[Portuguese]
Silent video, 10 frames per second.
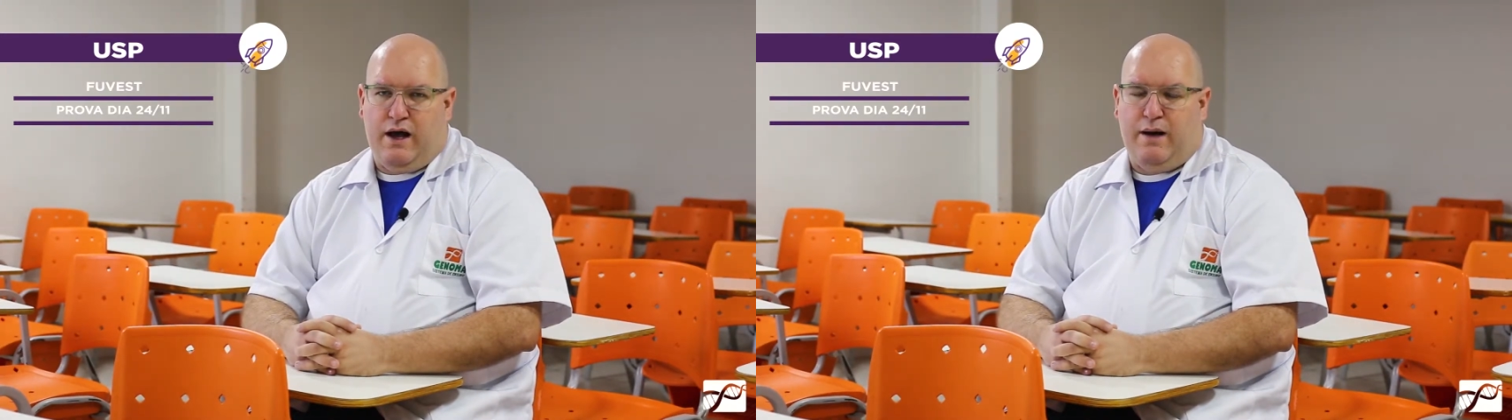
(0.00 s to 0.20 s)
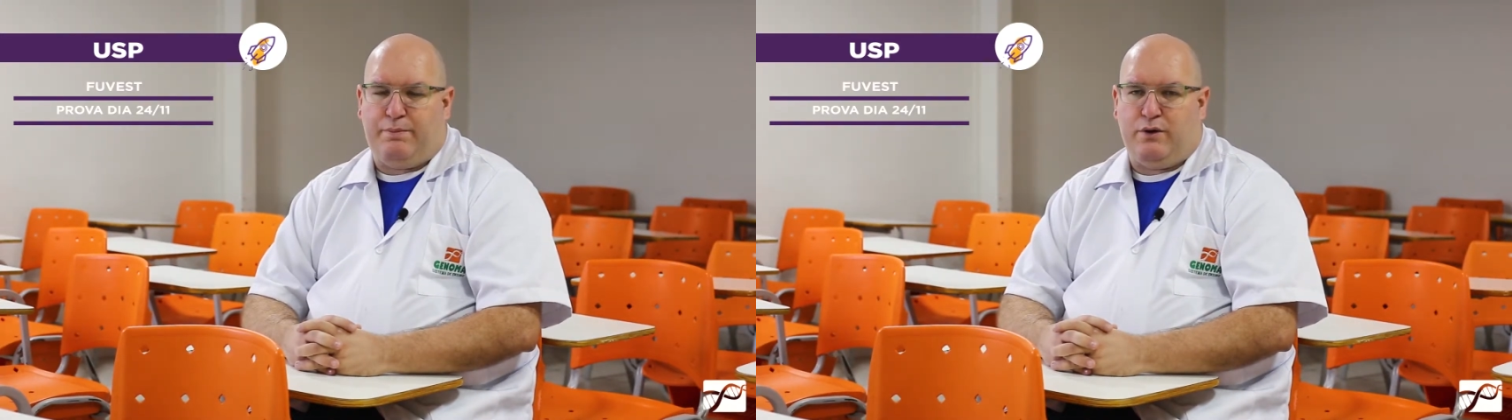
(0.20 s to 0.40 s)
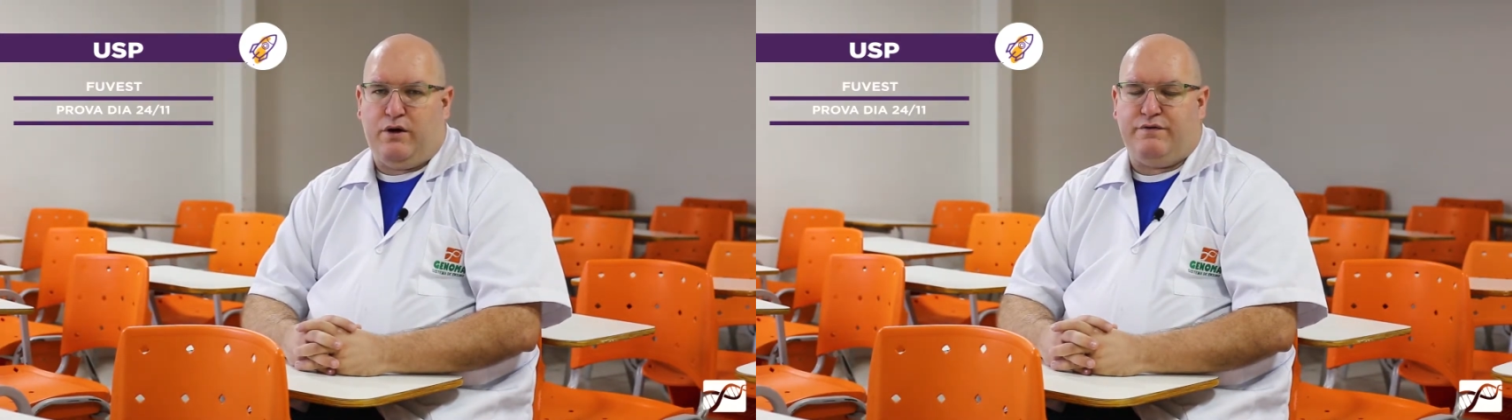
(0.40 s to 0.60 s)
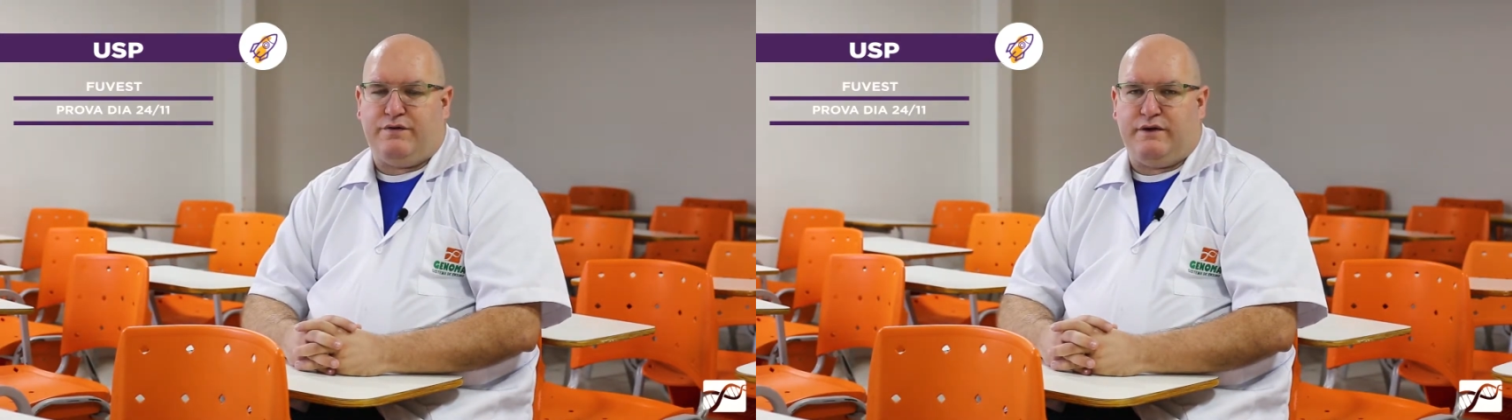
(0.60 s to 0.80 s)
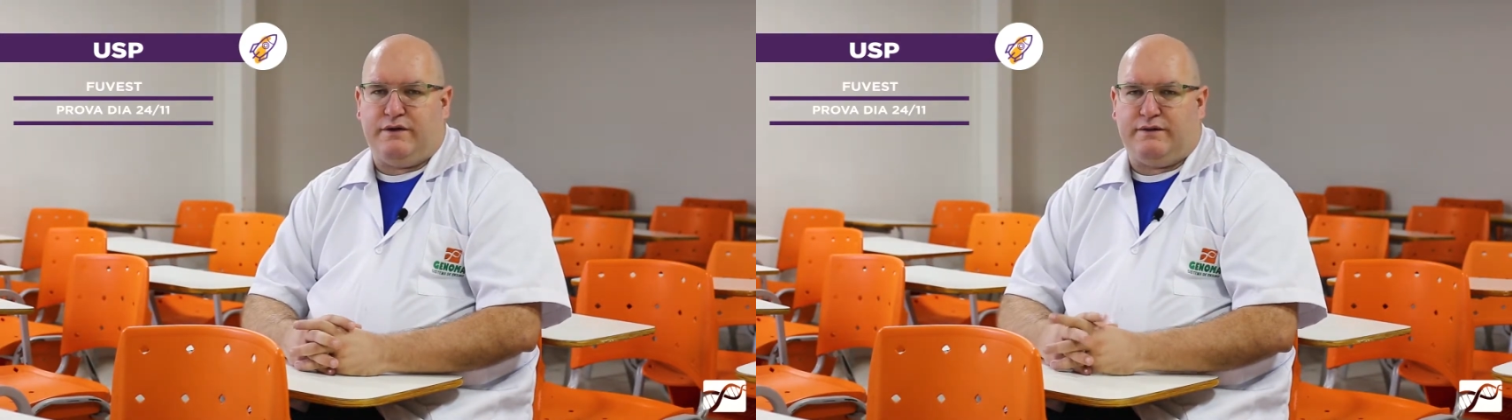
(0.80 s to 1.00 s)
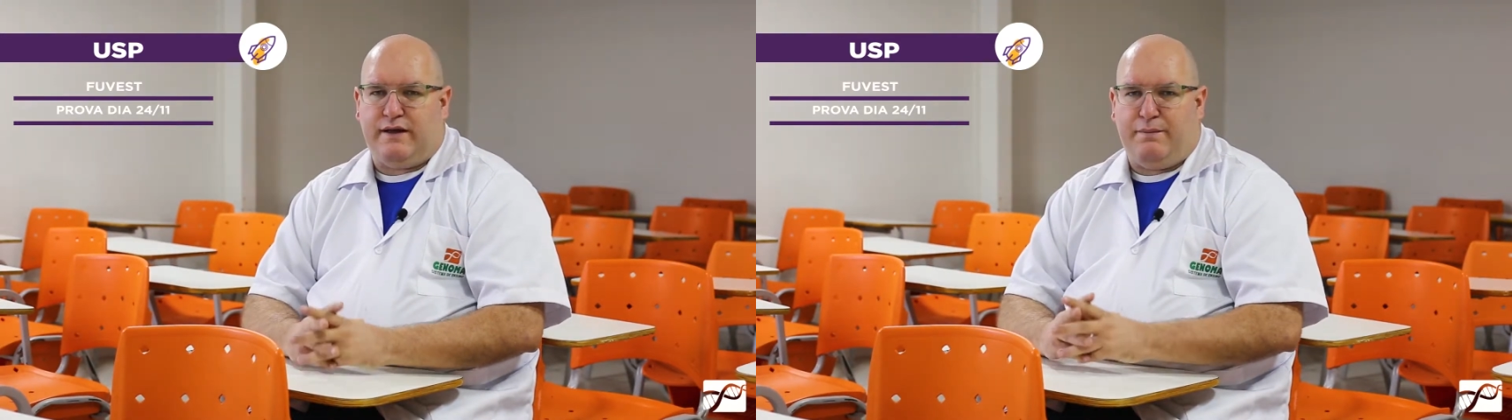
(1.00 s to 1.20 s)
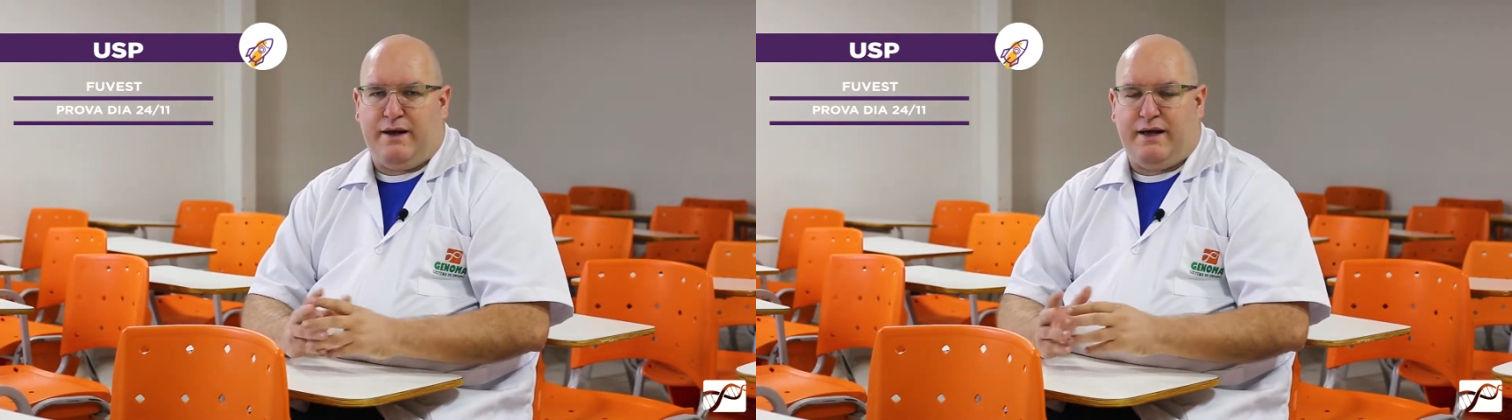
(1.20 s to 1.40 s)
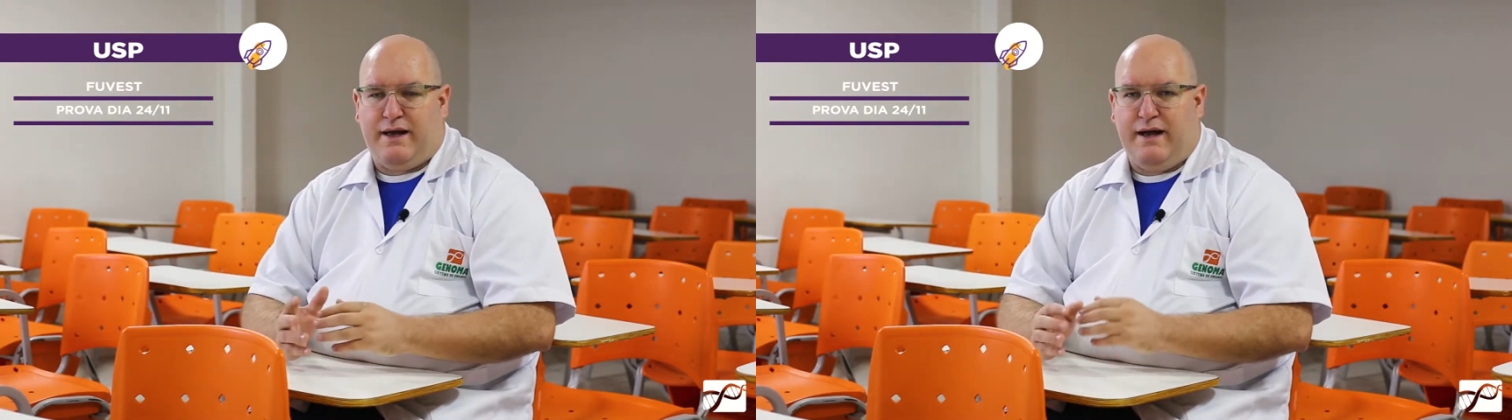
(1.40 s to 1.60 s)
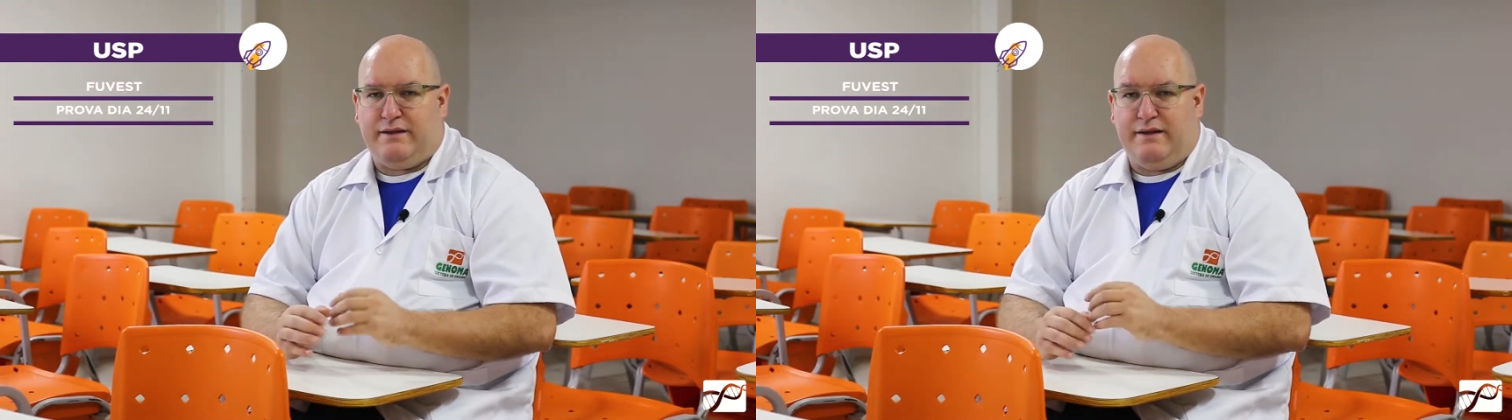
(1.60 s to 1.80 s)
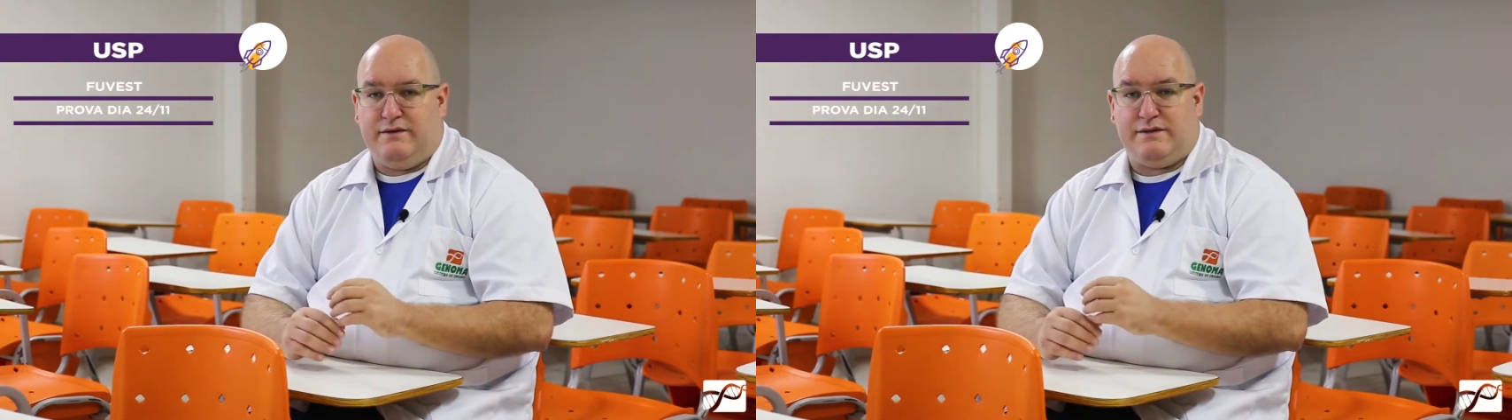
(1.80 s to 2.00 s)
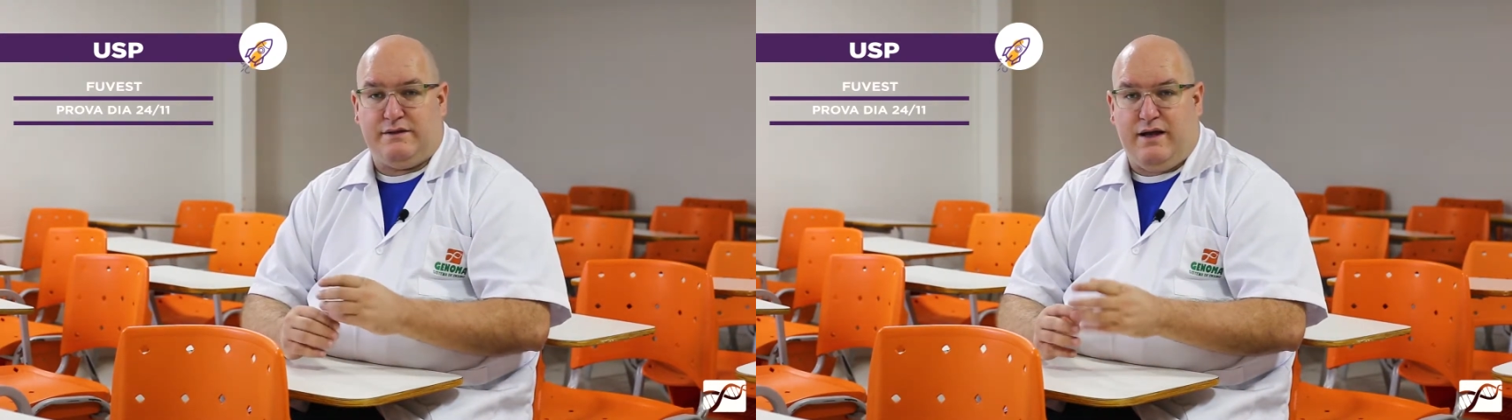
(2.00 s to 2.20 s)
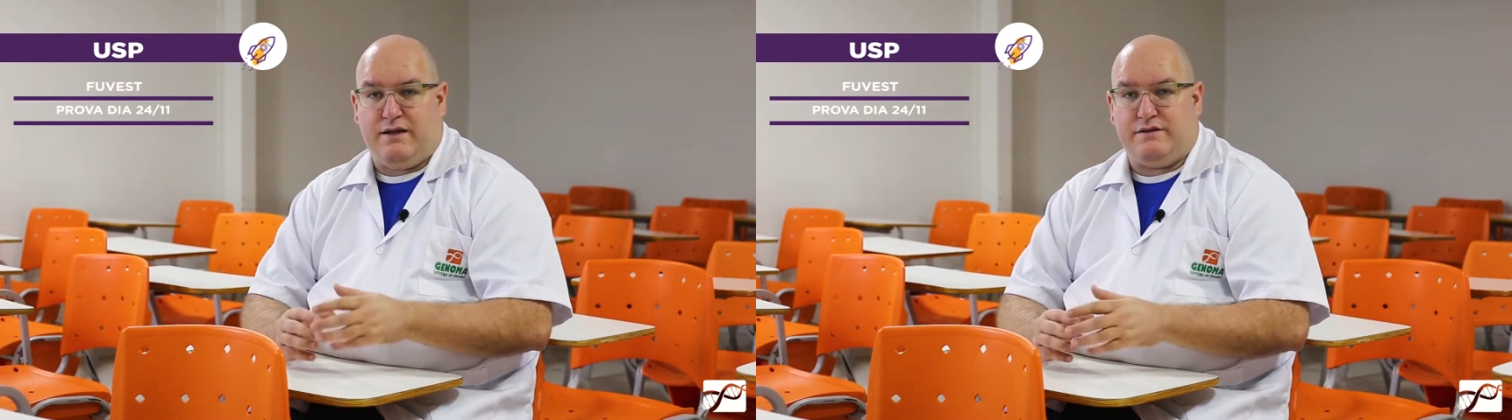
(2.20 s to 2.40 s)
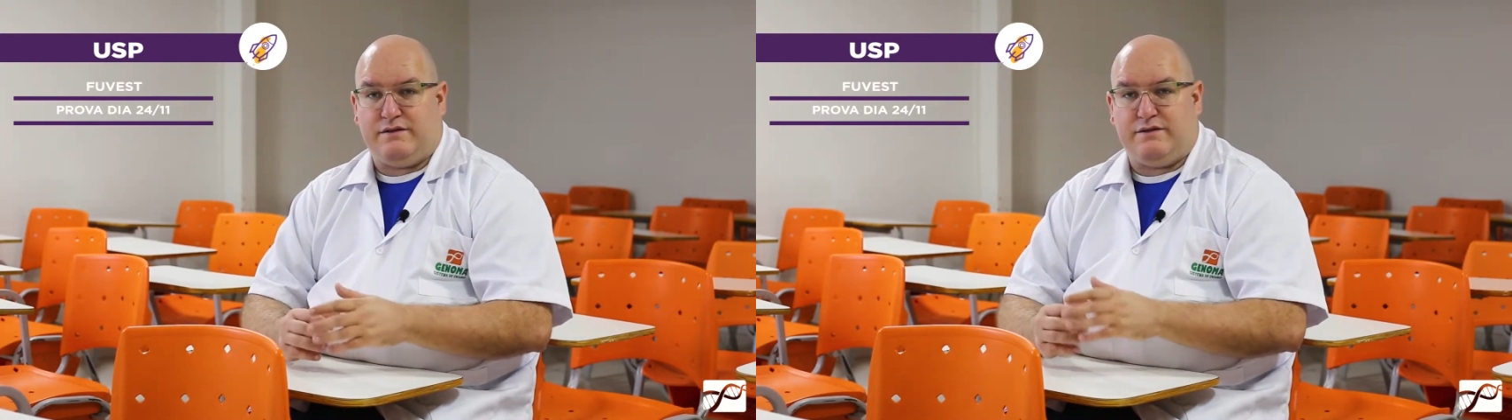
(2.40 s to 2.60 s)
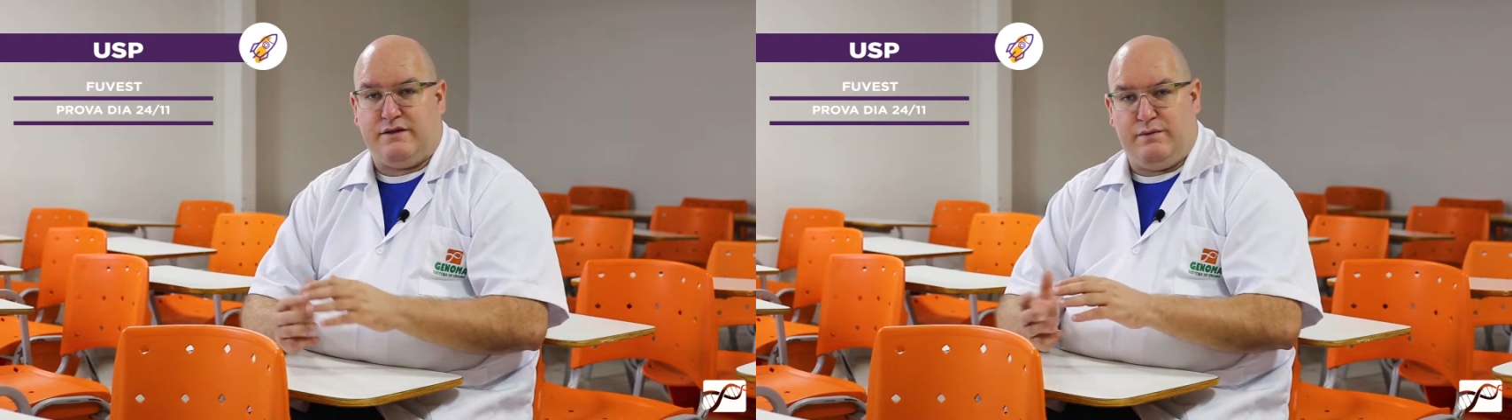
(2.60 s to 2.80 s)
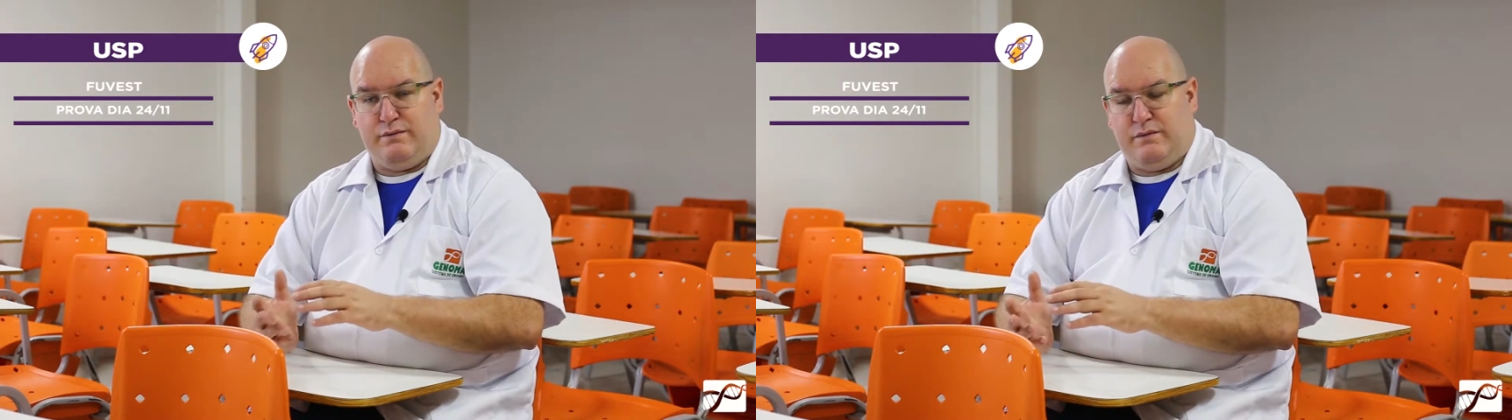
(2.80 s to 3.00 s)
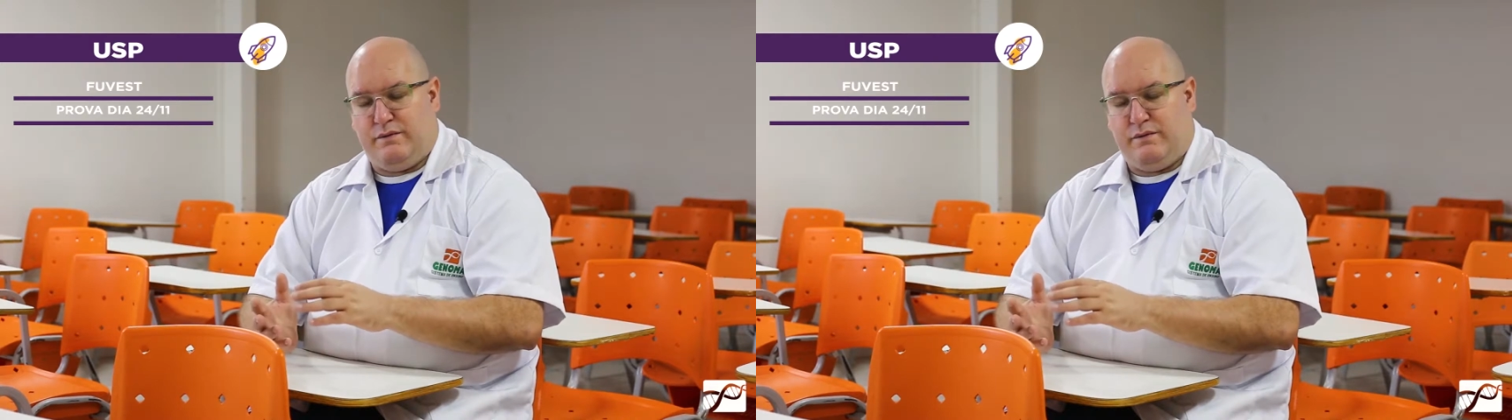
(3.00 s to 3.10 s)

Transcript: A prova está marcada em cidades tão,